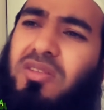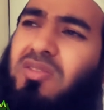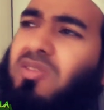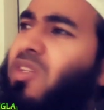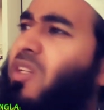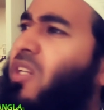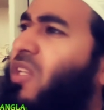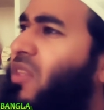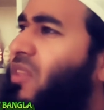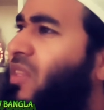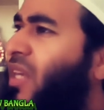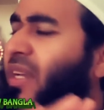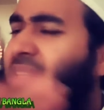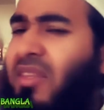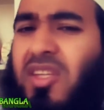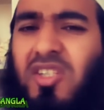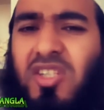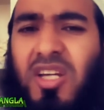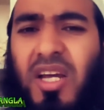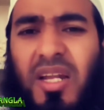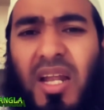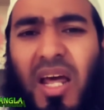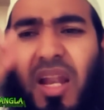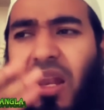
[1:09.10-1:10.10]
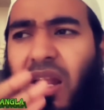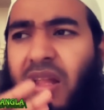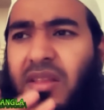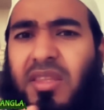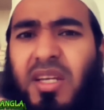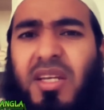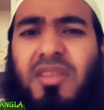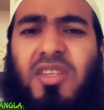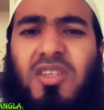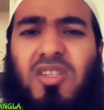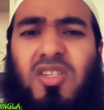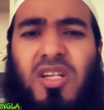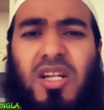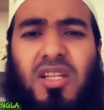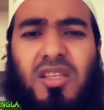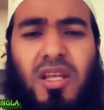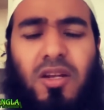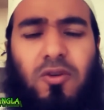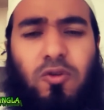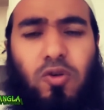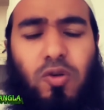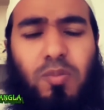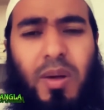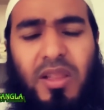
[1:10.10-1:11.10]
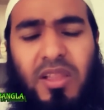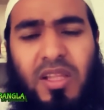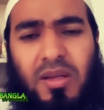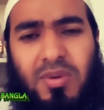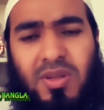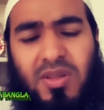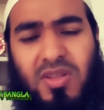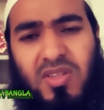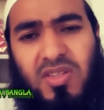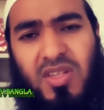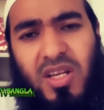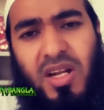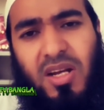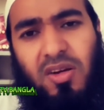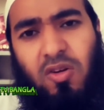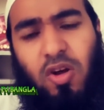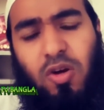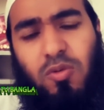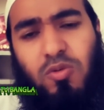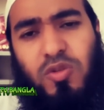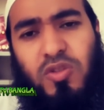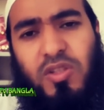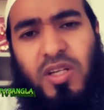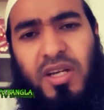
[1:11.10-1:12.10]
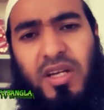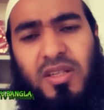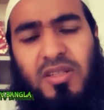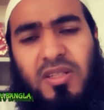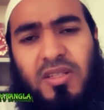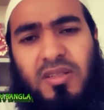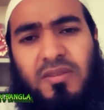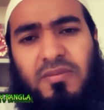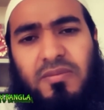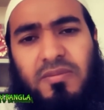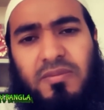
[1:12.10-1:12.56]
তিনি দেখতে চান আল্লাহ দেখতে চান তার কোনো বান্দাবান্দি জানা করা অবস্থায় আছে